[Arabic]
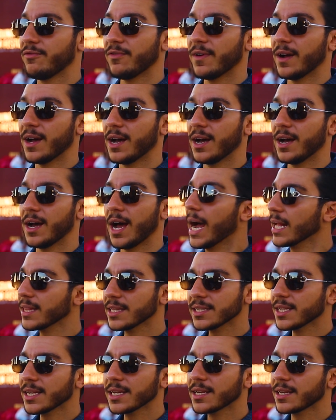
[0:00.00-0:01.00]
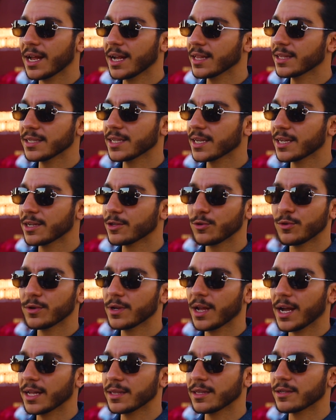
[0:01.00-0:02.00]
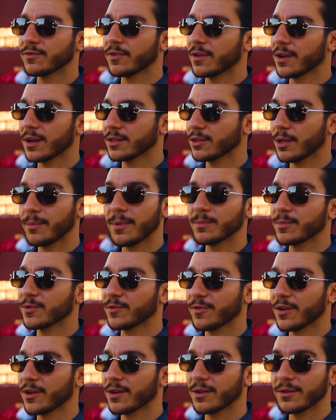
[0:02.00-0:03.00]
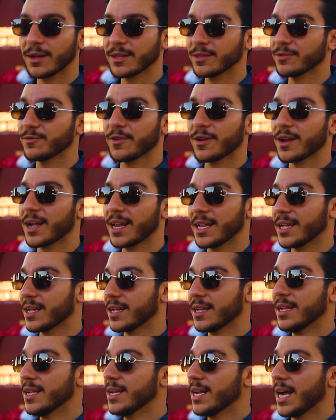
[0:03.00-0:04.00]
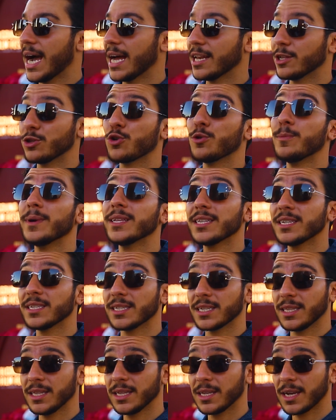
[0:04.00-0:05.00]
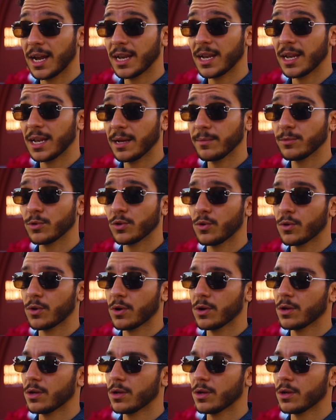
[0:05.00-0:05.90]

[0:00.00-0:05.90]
فقعدت اذاكر قعدت اذاكر دوري قعدت اتفرج طبعا بتفرج قعدت اتفرج على على دوكيومنتريز كتير على لعيبه الكوره